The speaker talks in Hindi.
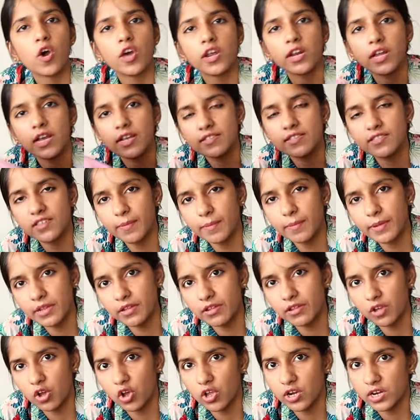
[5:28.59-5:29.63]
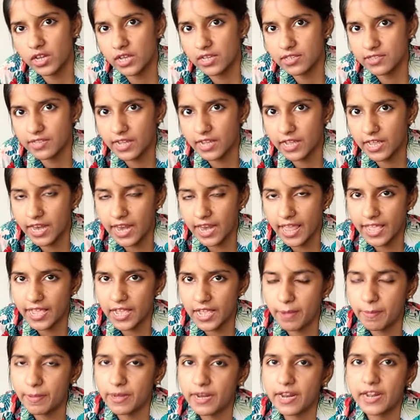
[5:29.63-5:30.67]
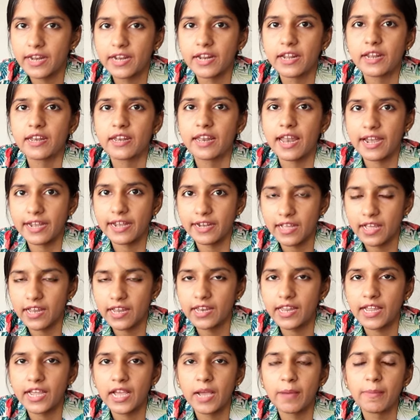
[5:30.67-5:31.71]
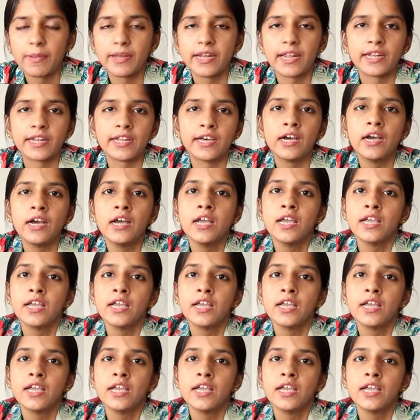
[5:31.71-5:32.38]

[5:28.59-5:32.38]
ऑर्गानज़ा में ऑर्गानज़ा का लहंगा बनाना नेट का लहंगा बनाना